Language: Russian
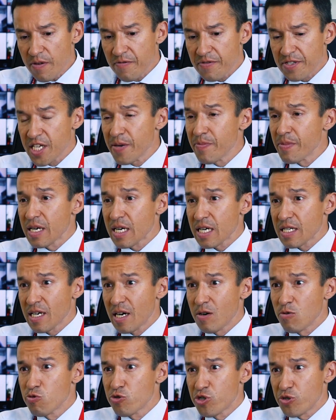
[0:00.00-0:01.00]
все мы,
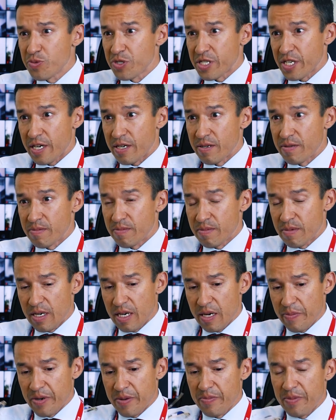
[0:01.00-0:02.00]
когда учимся,
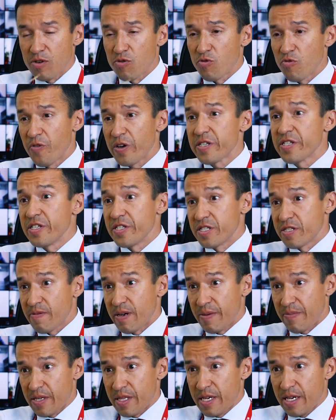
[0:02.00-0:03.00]
к примеру, водить с
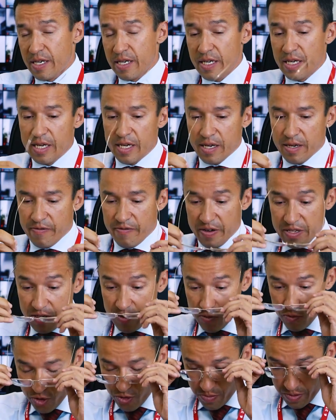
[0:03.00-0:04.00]
вами, да,
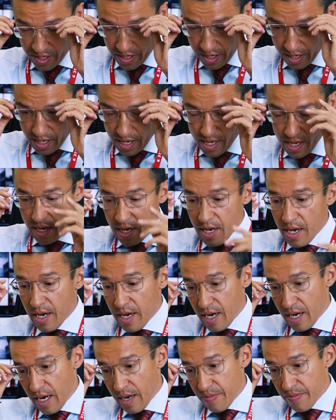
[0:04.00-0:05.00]
водить учимся,
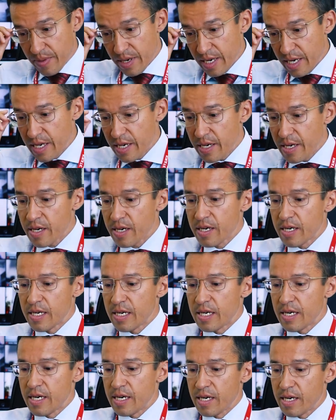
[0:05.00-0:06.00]
э, мы
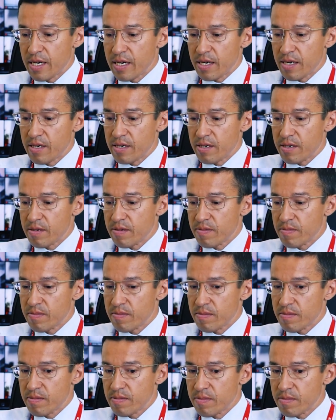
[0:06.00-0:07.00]
э,
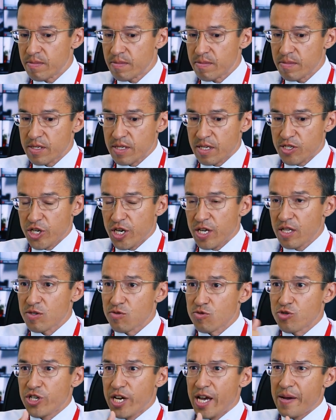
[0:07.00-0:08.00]
сначала
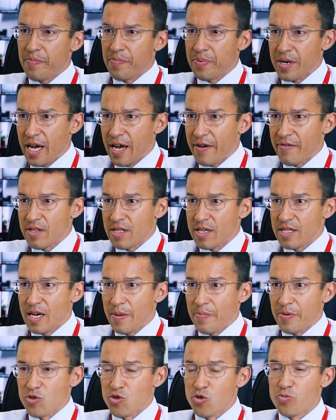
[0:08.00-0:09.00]
изучаем правила,
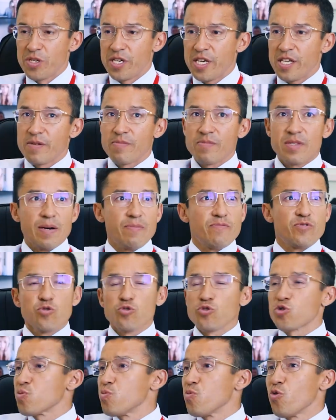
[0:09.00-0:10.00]
да, потом едем там,
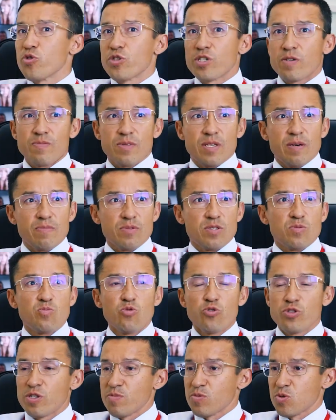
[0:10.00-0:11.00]
все смотрим, там,
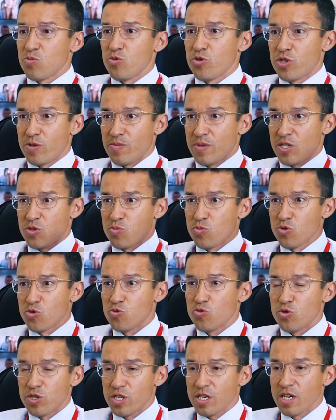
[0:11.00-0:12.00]
смотрим, смотрим, наш
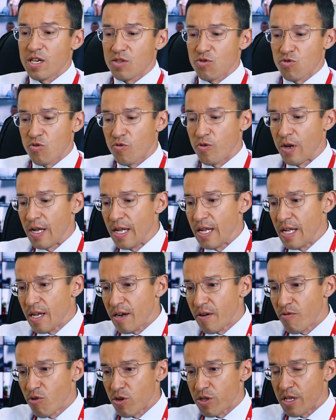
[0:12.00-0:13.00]
мозг, он не готов.
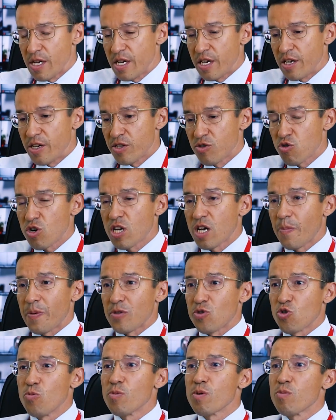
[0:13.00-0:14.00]
Вот. И только
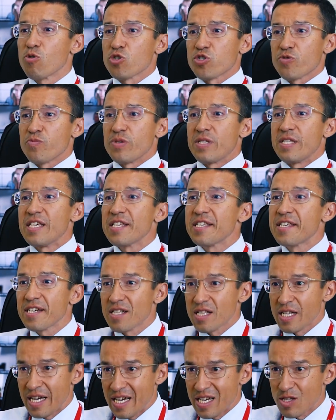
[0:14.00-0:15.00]
потом мы можем, не
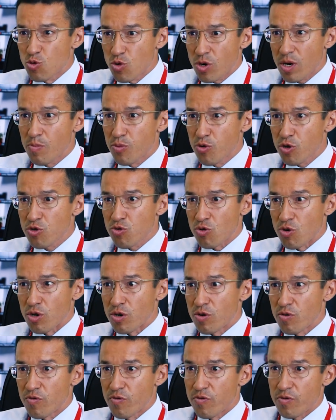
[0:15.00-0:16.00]
делая эту
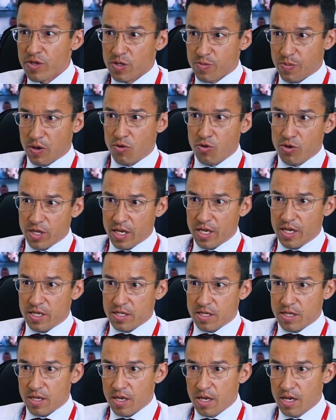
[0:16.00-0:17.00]
работу, спокойно
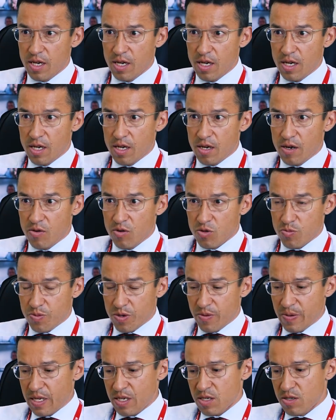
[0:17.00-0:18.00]
ездить. Вот
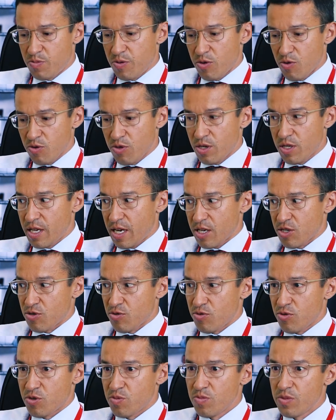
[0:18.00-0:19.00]
понимаете, с природой так же.
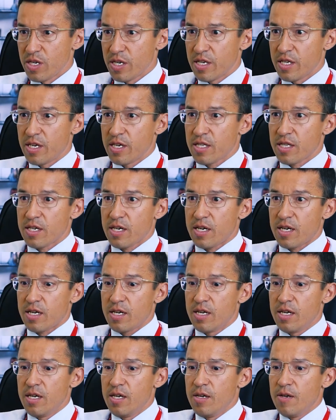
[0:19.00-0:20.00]
То есть мы
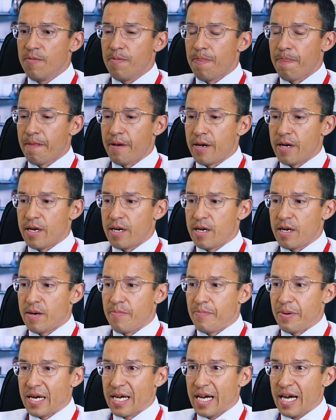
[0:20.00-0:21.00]
где-то э,
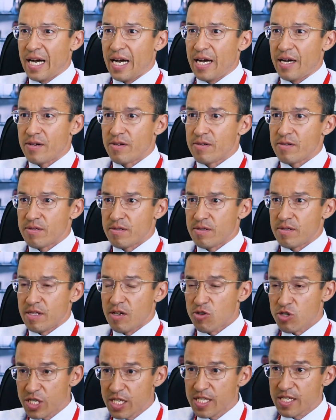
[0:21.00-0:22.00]
пока э,
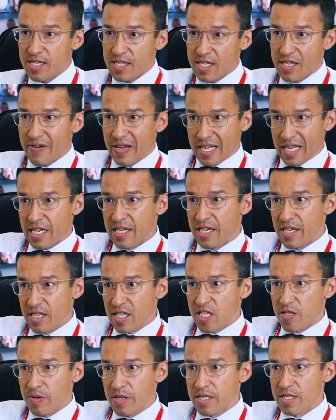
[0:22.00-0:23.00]
должны создавать
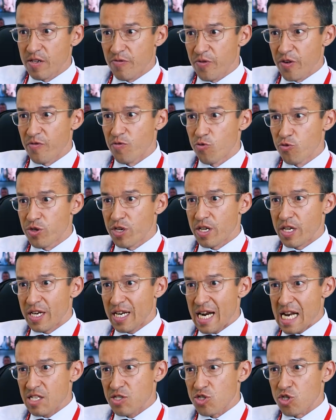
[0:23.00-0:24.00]
какие-то свои цифры внутренней
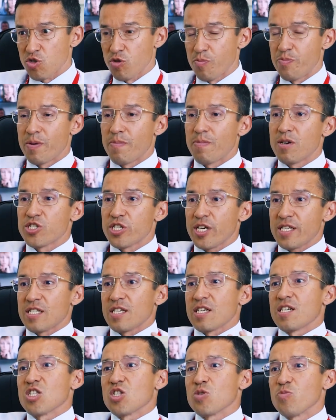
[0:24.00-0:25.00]
реальности, чтобы
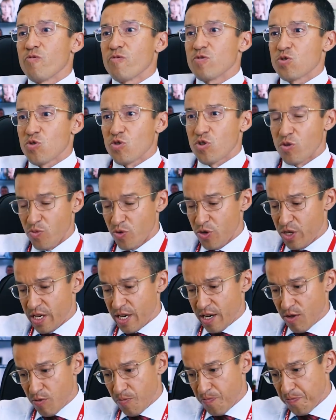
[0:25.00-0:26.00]
приближаться к этому высокому
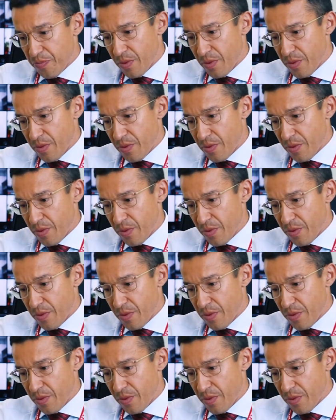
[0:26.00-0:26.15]
идеалу.